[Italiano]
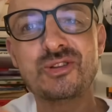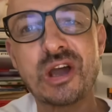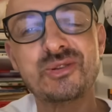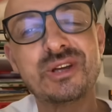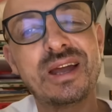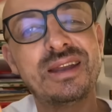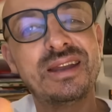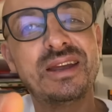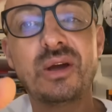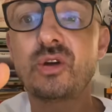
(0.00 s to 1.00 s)
Ciao
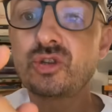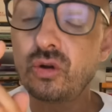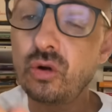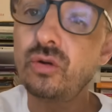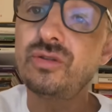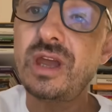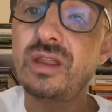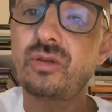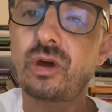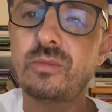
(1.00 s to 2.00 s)
Gianni, sono
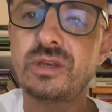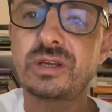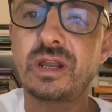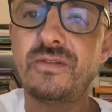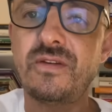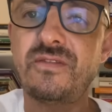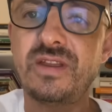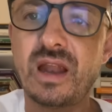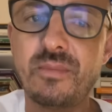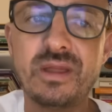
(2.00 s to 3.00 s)
contento che mi scrivi,
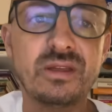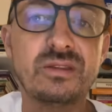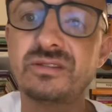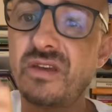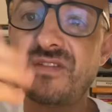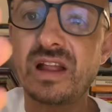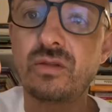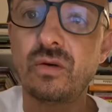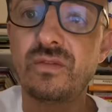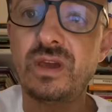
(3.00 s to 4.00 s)
finalmente ti sei
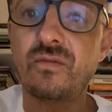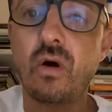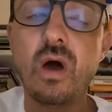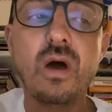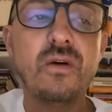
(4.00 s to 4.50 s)
fatto vivo,